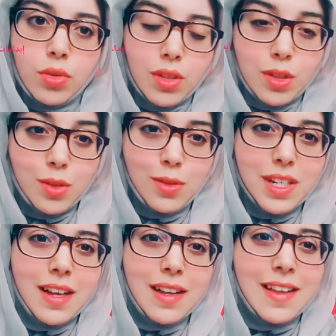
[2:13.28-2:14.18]
تغسلوا
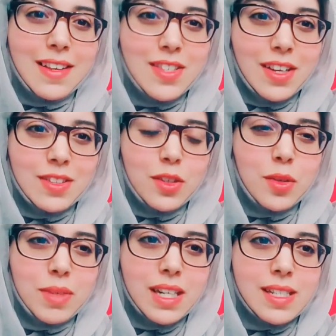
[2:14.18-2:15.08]
ليا الشعر
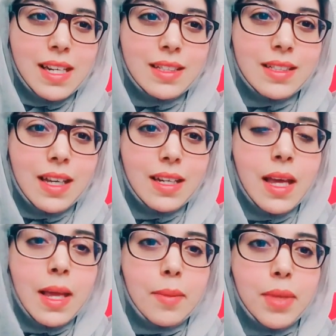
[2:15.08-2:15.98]
ديالكم يا الغزالات ديالي
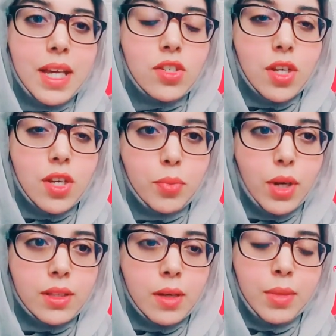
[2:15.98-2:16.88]
بالشامبو
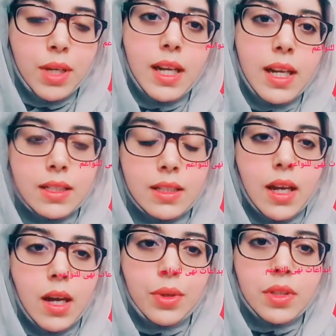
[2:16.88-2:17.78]
الطبيعي اللي غادي
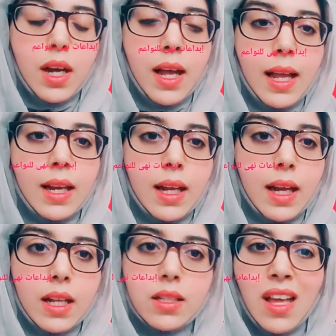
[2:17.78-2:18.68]
تلقاو عندنا على
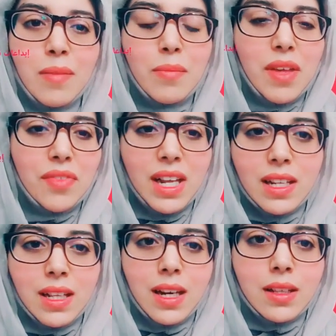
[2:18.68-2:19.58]
القناه ما فيك اللي
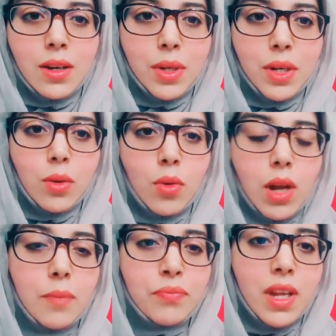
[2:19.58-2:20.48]
دير هذه الروينه
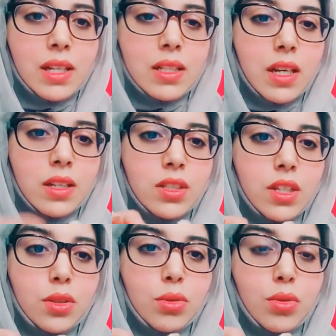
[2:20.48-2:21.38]
كلها غادي تاخدي
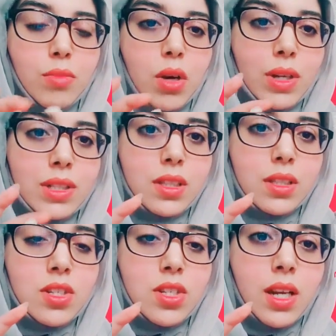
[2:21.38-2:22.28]
الثومه وغادي
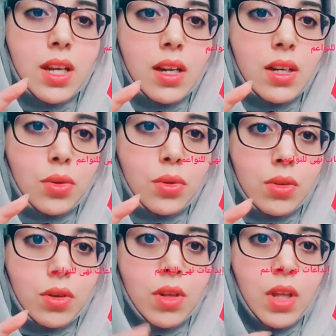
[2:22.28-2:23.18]
تحتاجي الى
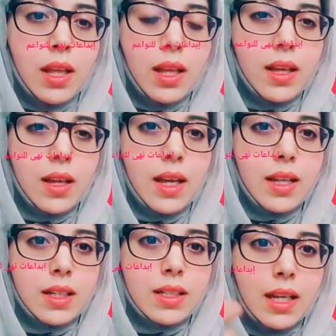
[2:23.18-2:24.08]
الكوردون آه،
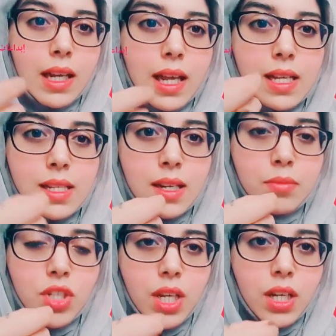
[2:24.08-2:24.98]
هذاك آه ديال الاسنان
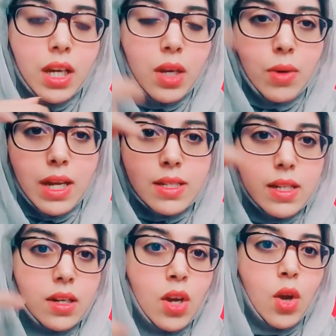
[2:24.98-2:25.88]
باش كينقيو
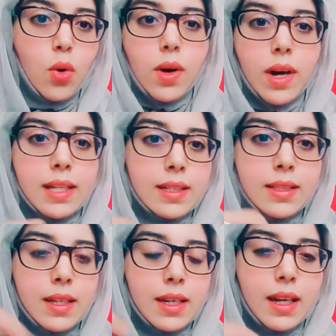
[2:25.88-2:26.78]
الاسنان وغادي
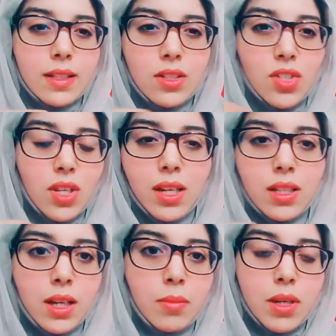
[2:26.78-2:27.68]
ديري غادي تجرحي
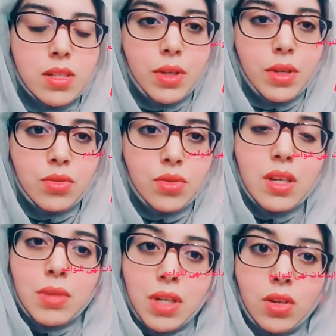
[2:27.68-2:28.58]
ديك البلاصه واحد الشيء
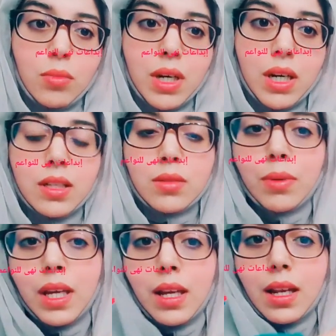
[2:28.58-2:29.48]
كما قلت لكم راه
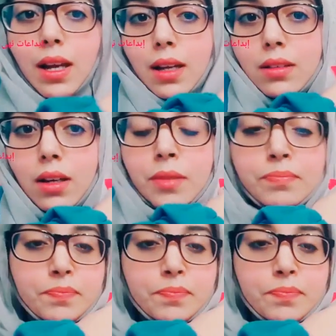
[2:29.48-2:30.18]
كتبغي الخاطر